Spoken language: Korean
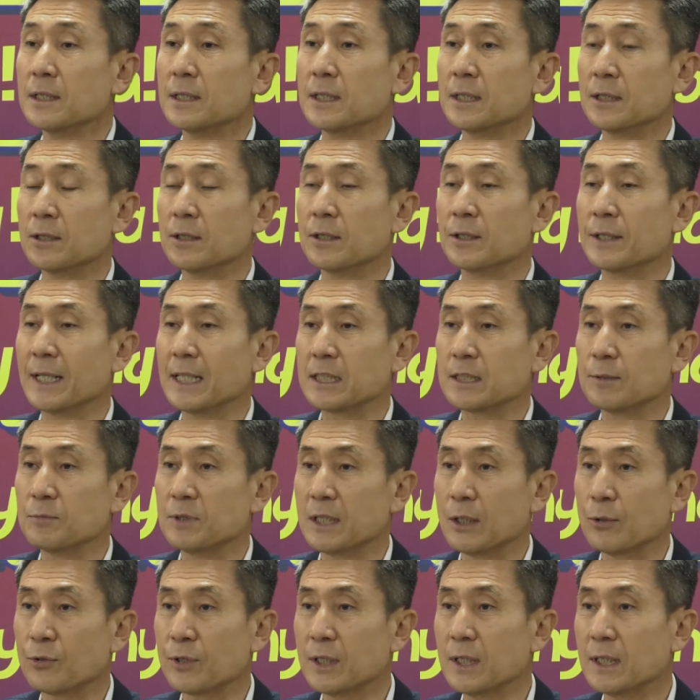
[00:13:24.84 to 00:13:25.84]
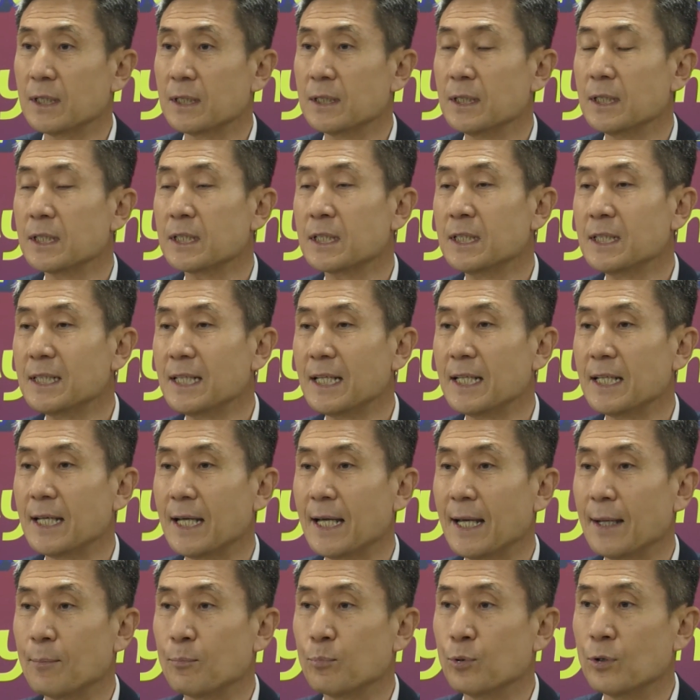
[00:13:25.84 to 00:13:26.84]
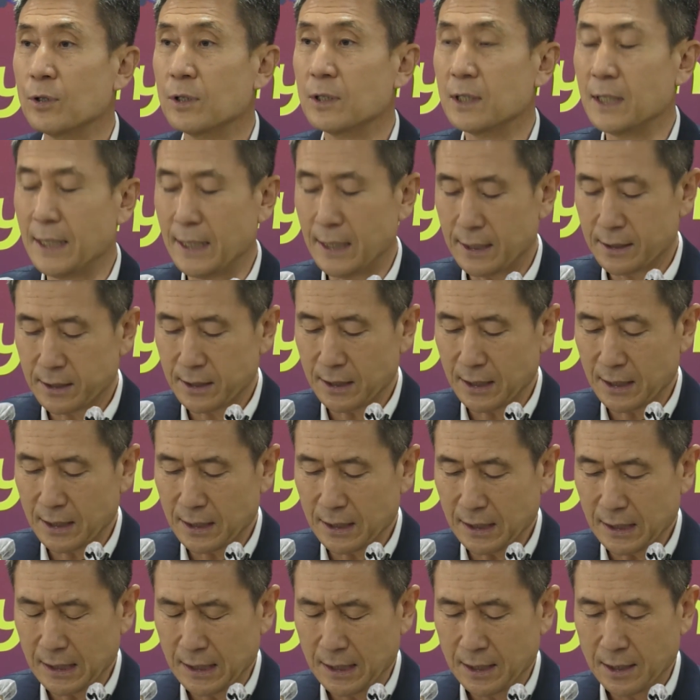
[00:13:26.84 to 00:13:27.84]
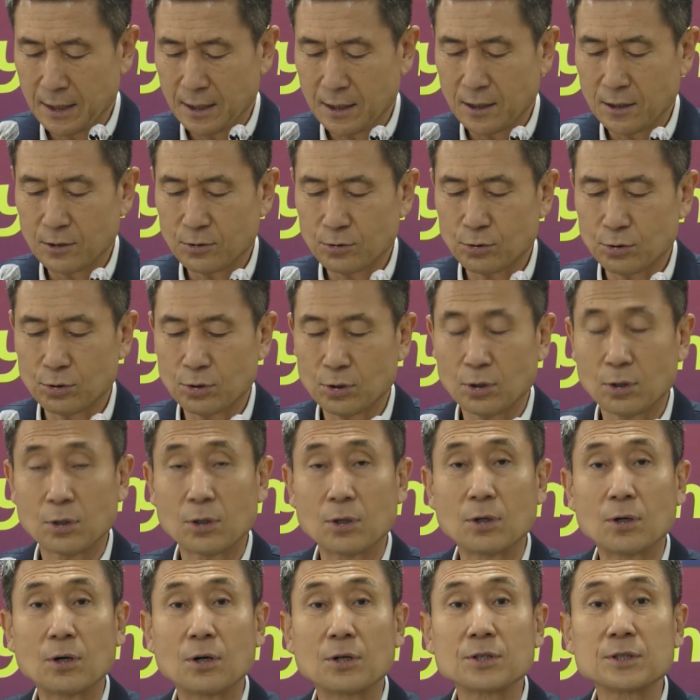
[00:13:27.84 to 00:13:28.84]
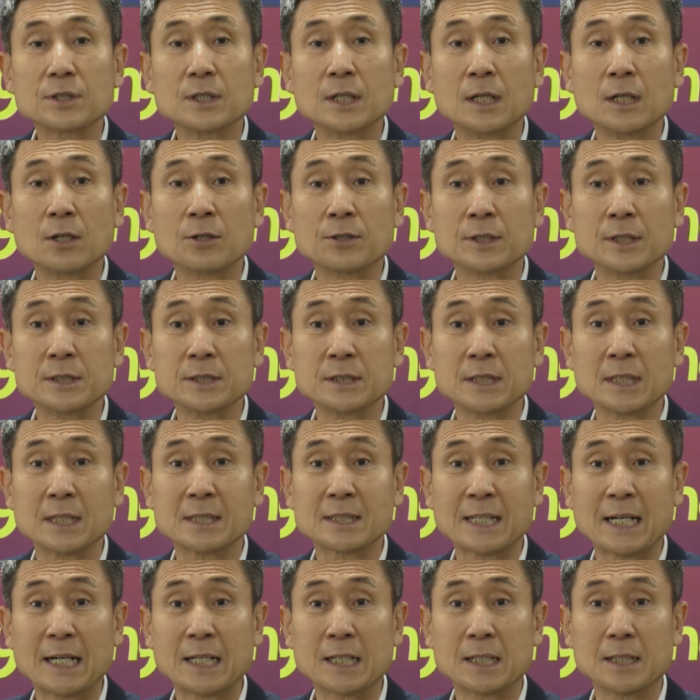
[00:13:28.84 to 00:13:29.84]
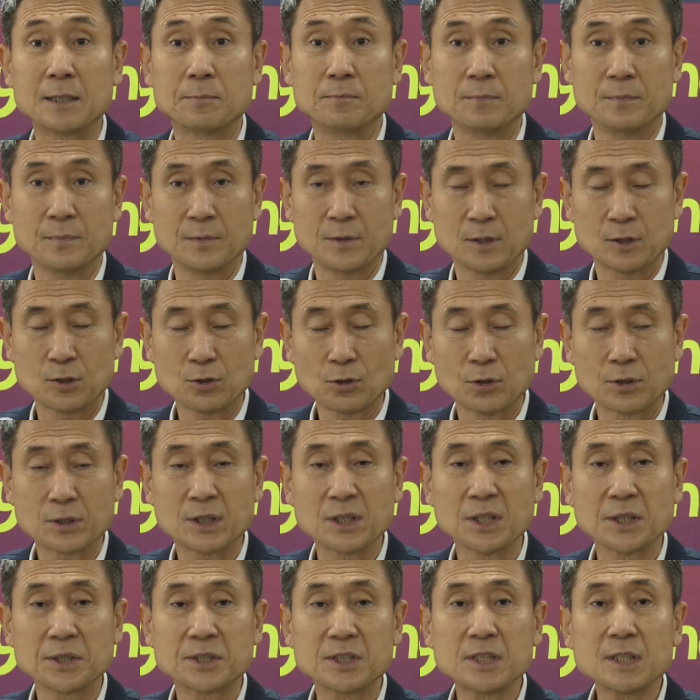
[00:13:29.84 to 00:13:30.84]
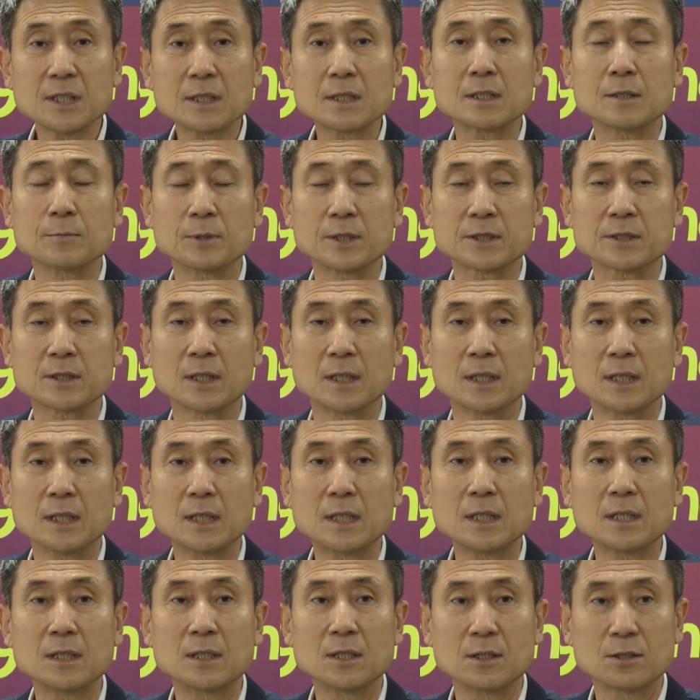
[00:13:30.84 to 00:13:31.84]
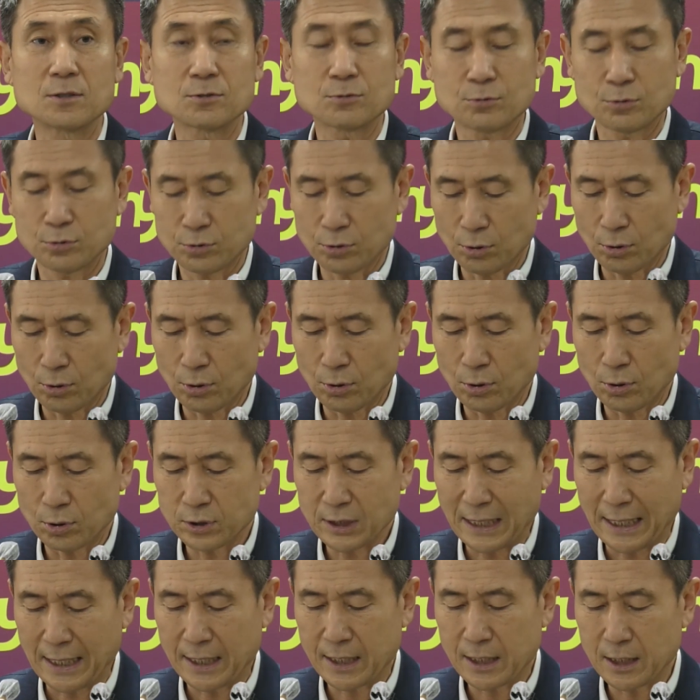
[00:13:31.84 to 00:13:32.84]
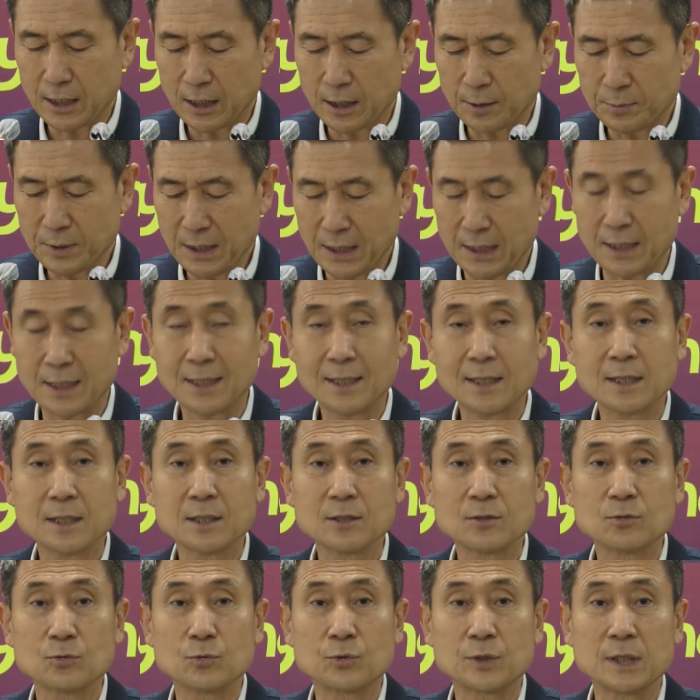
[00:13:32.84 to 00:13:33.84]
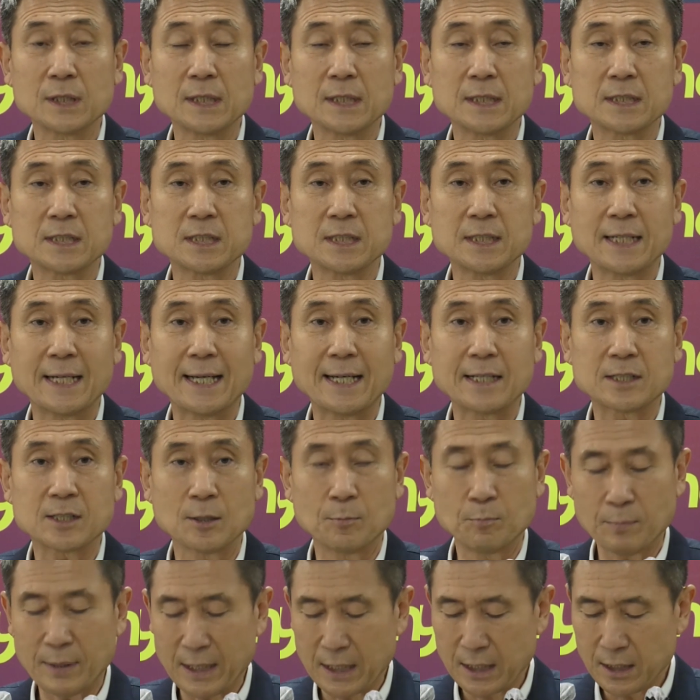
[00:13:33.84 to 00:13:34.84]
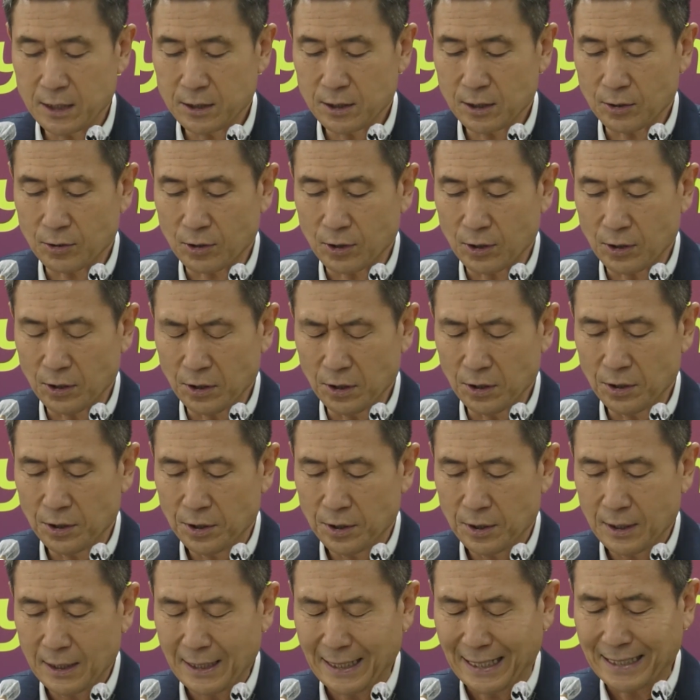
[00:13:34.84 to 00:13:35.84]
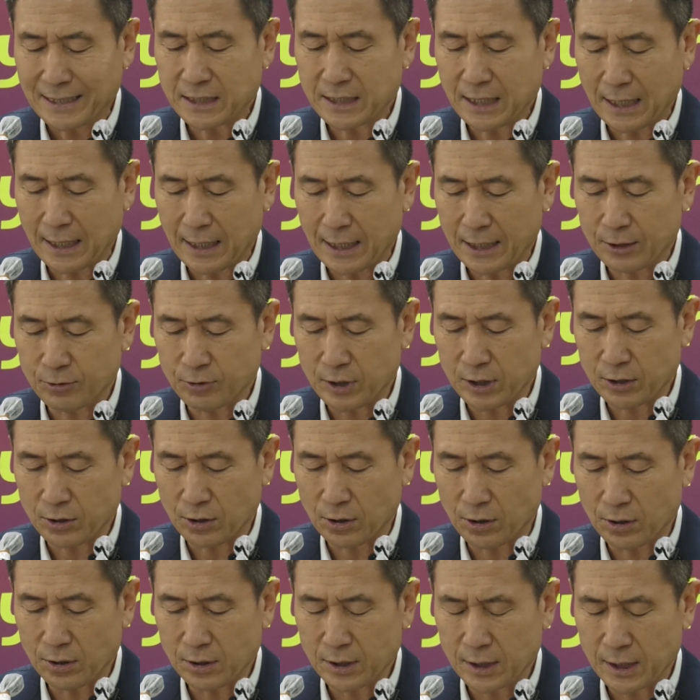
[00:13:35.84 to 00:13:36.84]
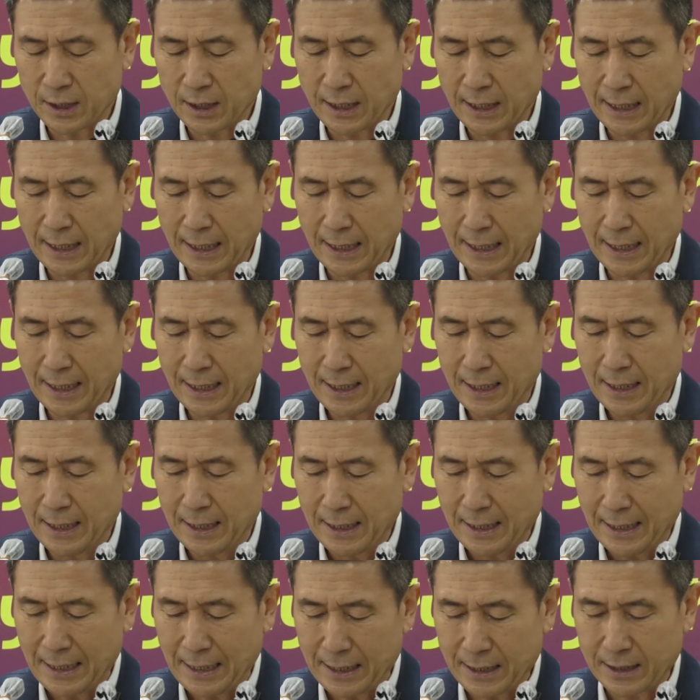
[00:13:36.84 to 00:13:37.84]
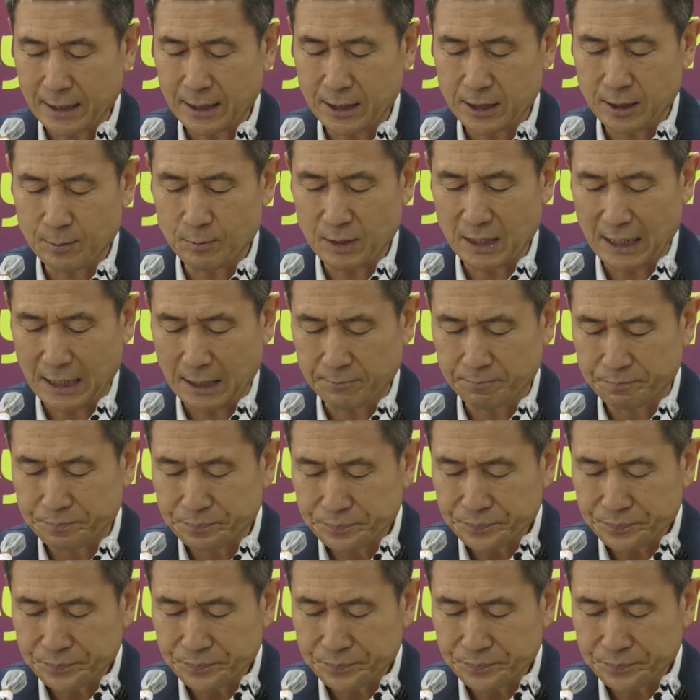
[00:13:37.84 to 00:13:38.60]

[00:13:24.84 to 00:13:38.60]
이뤄냈습니다. 우리는 그 기대에 부응을 해서 수소연료전지 산업, 또 그 뛰어넘어서 수소산업이 우리 시내 전방위적으로 안착할 수 있도록 그렇게 할 것입니다.